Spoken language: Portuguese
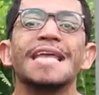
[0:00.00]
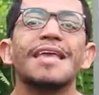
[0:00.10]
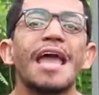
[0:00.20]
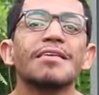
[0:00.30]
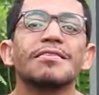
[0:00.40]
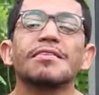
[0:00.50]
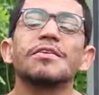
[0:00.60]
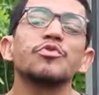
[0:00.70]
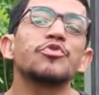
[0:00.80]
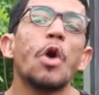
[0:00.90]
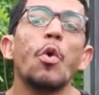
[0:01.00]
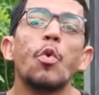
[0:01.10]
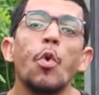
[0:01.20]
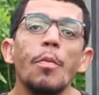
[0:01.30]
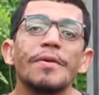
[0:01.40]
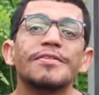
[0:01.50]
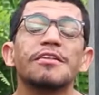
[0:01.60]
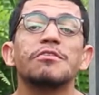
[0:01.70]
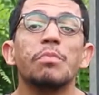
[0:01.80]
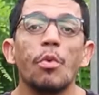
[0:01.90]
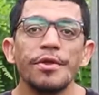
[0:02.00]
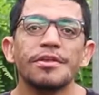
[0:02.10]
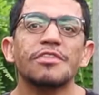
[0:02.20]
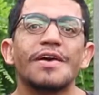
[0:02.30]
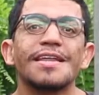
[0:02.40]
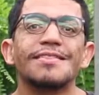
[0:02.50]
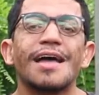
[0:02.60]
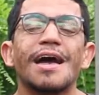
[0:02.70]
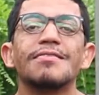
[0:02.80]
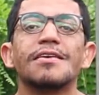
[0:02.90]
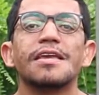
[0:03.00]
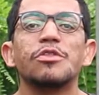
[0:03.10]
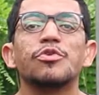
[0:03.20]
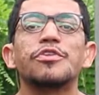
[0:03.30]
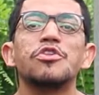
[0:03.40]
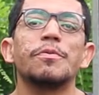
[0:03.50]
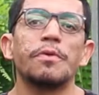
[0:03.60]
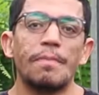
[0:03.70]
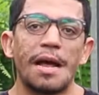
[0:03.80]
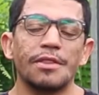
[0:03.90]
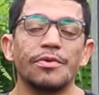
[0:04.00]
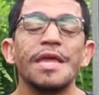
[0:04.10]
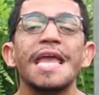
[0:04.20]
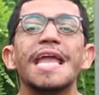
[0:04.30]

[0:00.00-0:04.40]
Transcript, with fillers: E essas são só algumas das muitas variedades aqui do sítio Brumado.